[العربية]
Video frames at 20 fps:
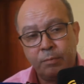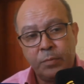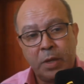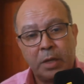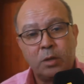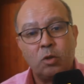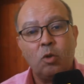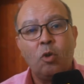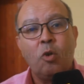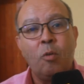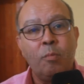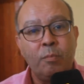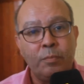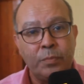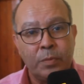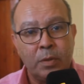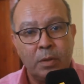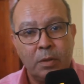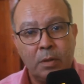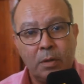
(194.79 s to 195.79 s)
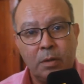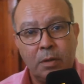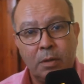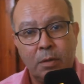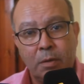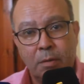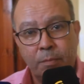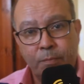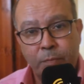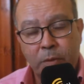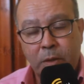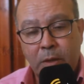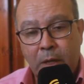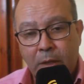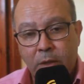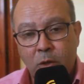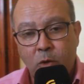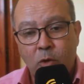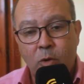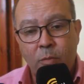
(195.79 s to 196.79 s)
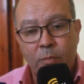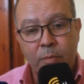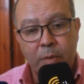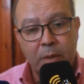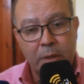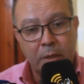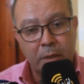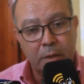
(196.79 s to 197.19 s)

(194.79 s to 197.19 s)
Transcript: نعطيهم نعطيهم